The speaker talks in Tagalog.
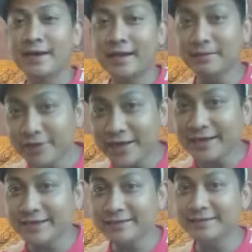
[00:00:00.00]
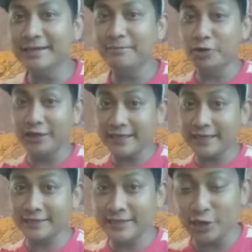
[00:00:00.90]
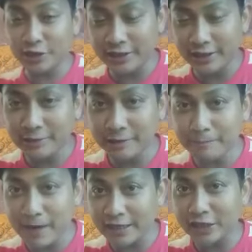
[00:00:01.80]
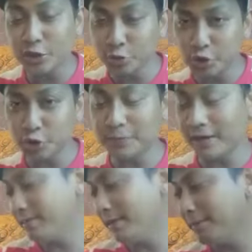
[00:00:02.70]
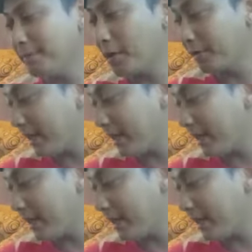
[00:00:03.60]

alam niyo na, na-monetize na tayo ni paring YouTube at ni paring